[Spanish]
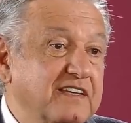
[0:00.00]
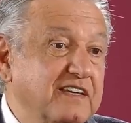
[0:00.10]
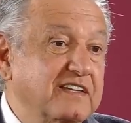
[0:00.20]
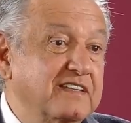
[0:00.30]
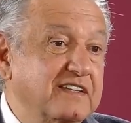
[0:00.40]

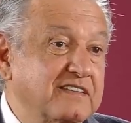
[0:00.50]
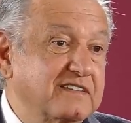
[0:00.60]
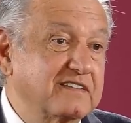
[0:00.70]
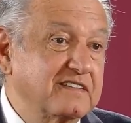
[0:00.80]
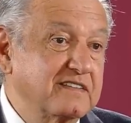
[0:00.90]
el
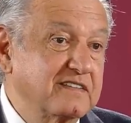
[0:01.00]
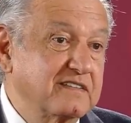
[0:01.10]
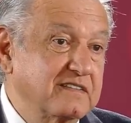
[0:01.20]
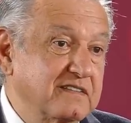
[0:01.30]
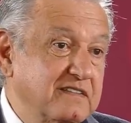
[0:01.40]
interés
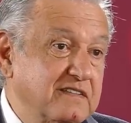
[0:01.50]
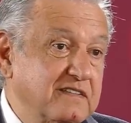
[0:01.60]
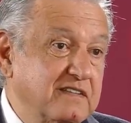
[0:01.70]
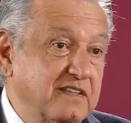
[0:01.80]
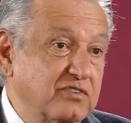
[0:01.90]

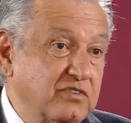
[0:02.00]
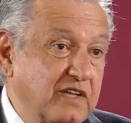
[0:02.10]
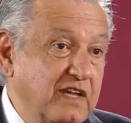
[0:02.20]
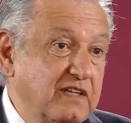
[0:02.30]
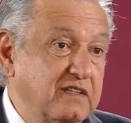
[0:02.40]
eh,
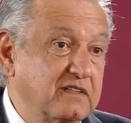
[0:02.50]
nacional.